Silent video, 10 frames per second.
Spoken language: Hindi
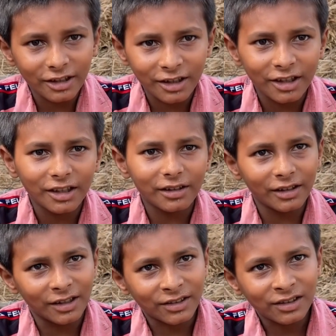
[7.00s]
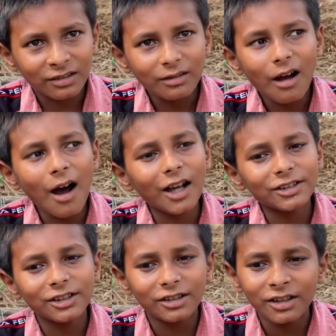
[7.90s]
ए एस
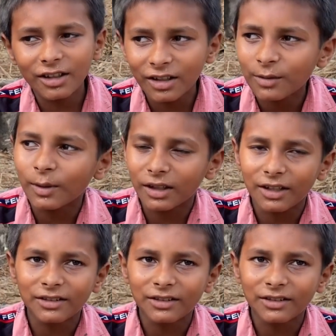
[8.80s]
आई ए एस बनना